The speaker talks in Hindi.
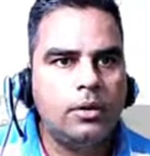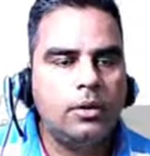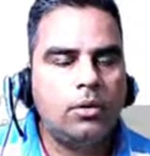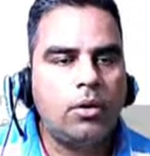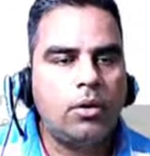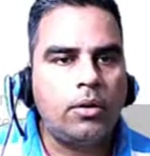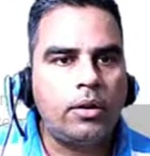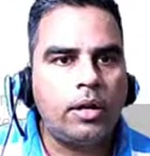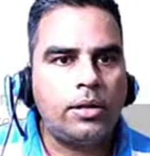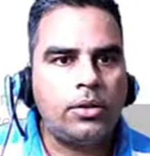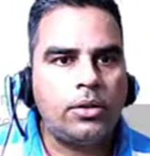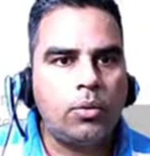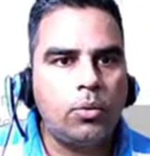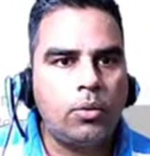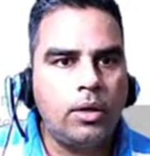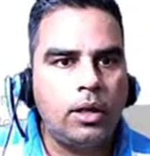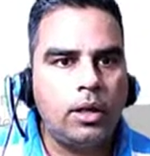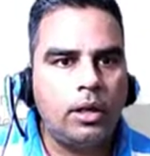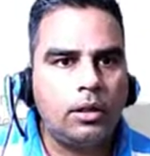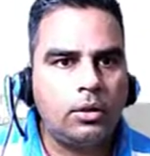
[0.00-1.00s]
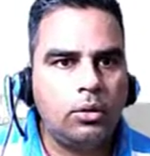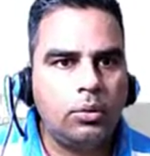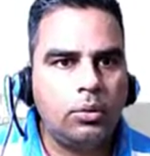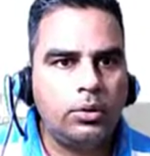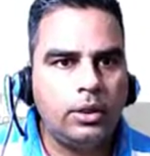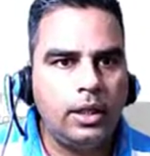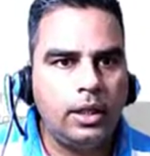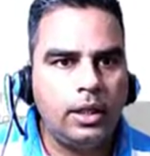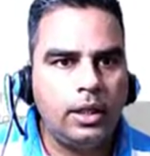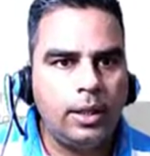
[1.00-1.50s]
कॉन्ट्रेक्शन होगा तो
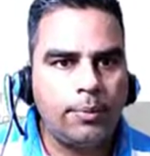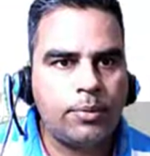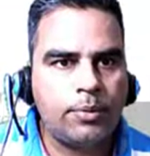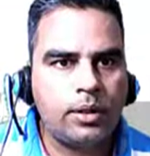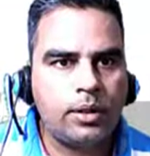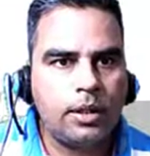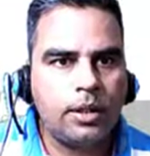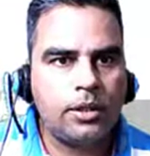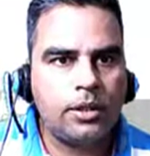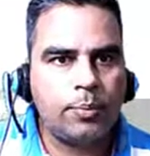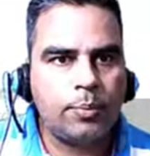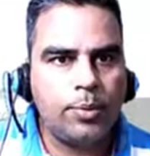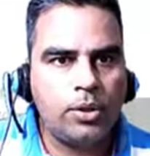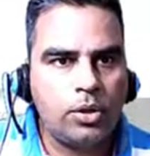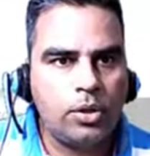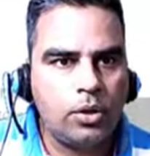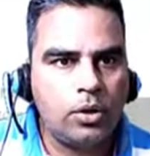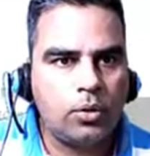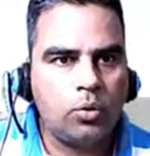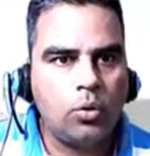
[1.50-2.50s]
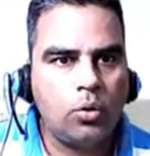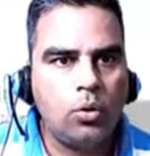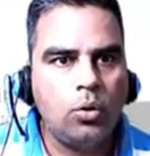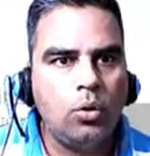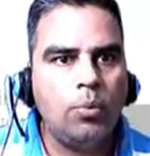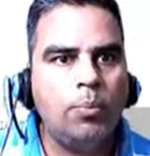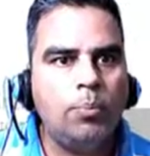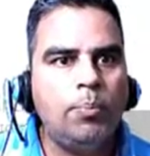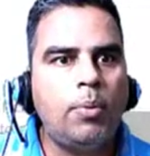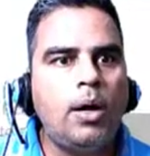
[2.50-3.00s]
ये रिब्स के इस पिंजरे को
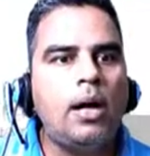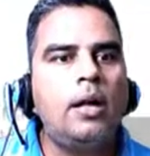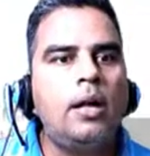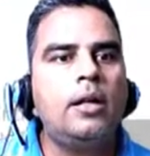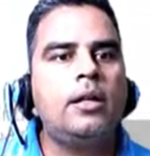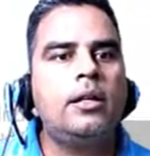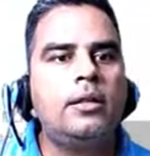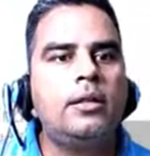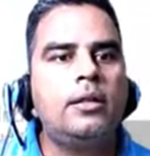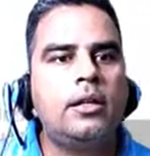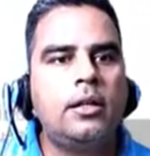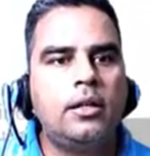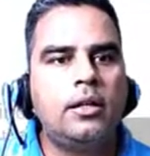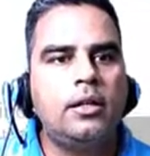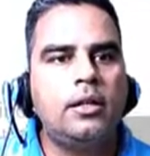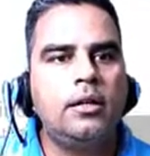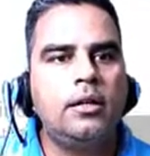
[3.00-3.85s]
बाहर की तरफ